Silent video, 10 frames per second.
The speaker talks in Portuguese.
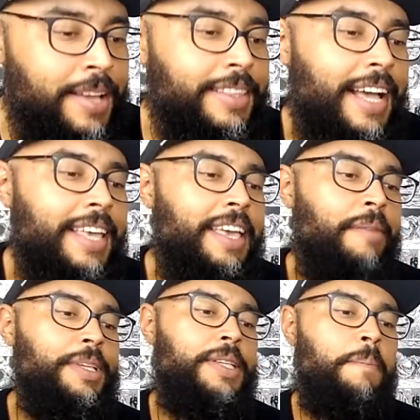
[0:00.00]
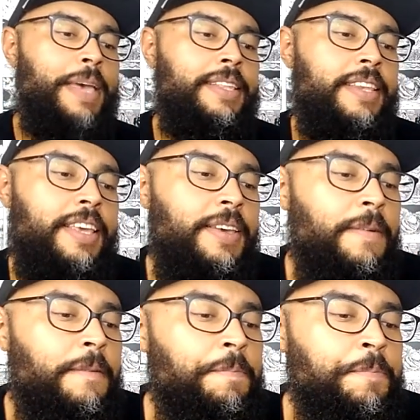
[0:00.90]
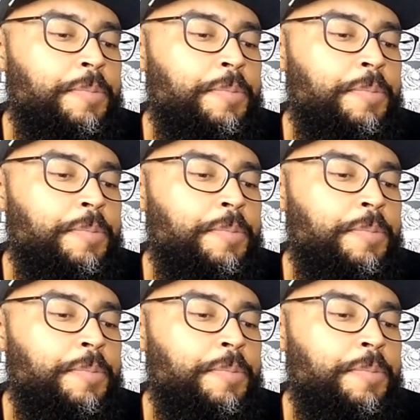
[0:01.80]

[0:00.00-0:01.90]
Tá aí MC Pedrinho,